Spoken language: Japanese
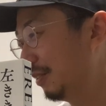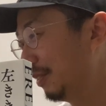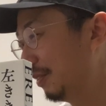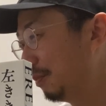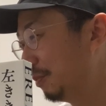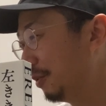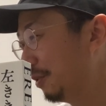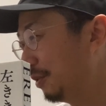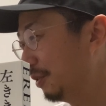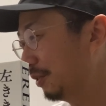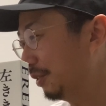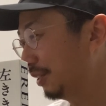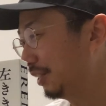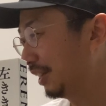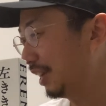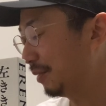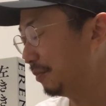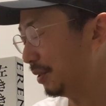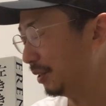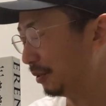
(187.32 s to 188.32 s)
もう
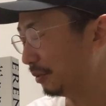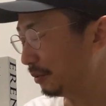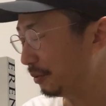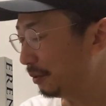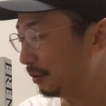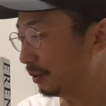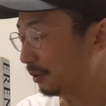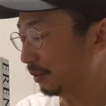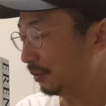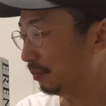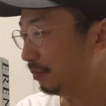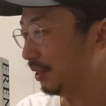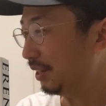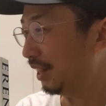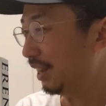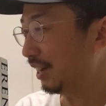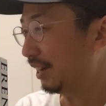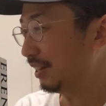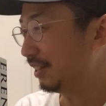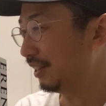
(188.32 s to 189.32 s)
やめとこうみ
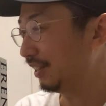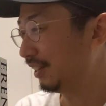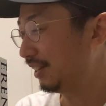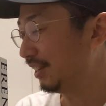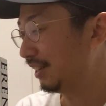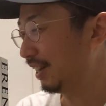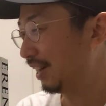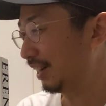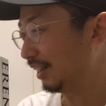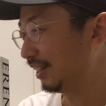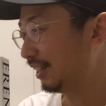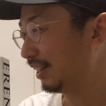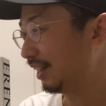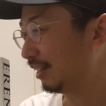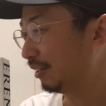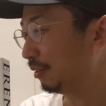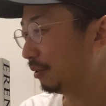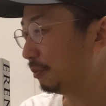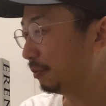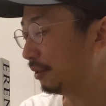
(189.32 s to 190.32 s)
たいな時期が来た
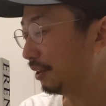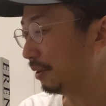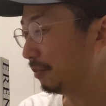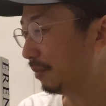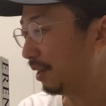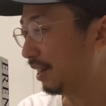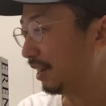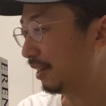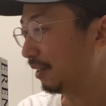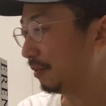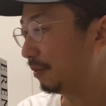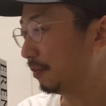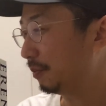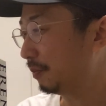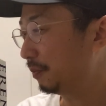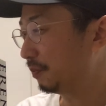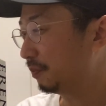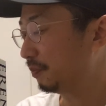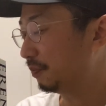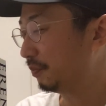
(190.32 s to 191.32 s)
と思えば
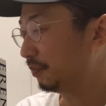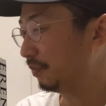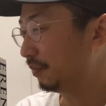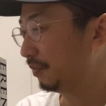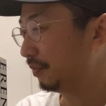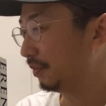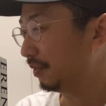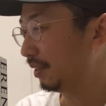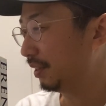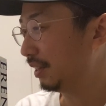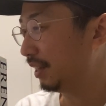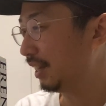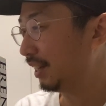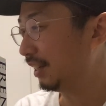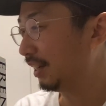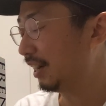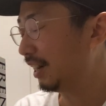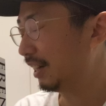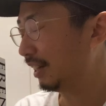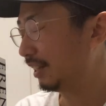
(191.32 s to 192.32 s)
なん
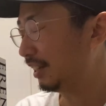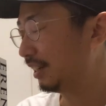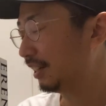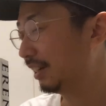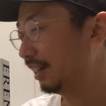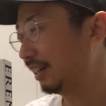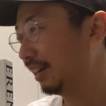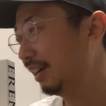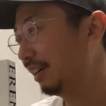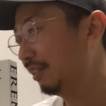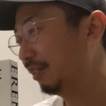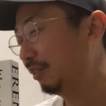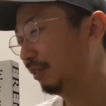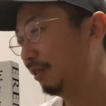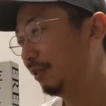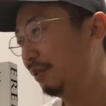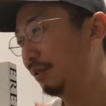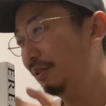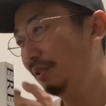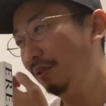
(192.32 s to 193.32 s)
かきっかけある
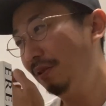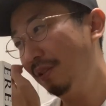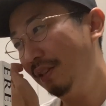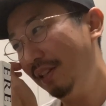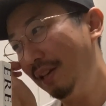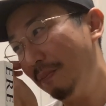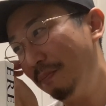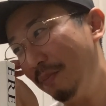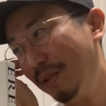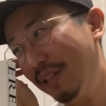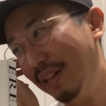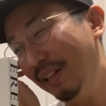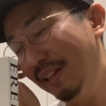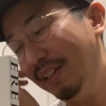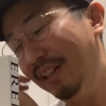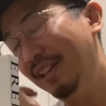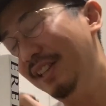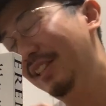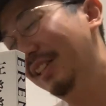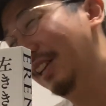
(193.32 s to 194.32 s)
とやっぱ宣
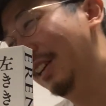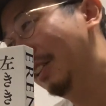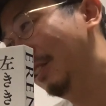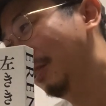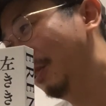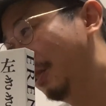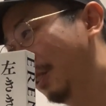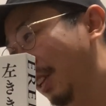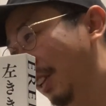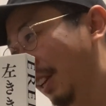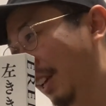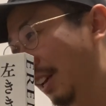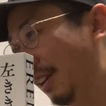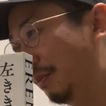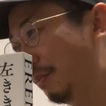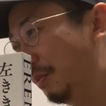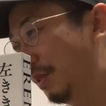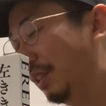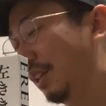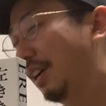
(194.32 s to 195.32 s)
伝しないと売れね
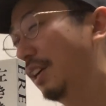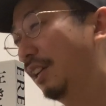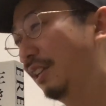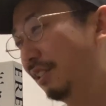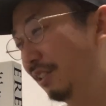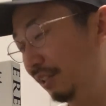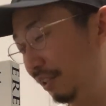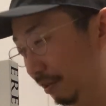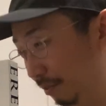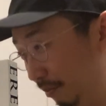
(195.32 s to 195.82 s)
えみたいな時期